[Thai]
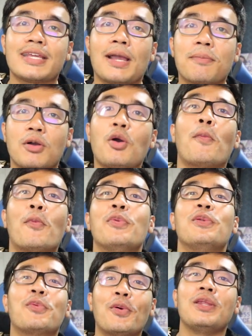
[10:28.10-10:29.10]
นะครับก็ขอบคุณ
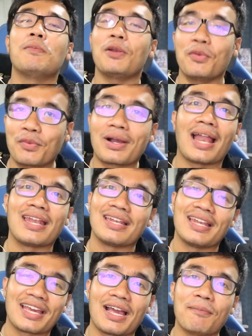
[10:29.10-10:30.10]
ทุกคนที่มาดูกัน
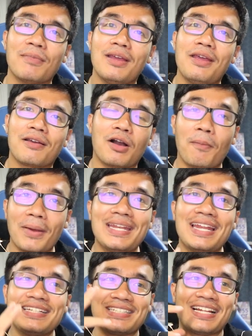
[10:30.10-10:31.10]
นะครับ ก็ไม่
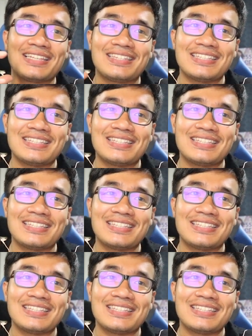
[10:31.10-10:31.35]
ได้จะ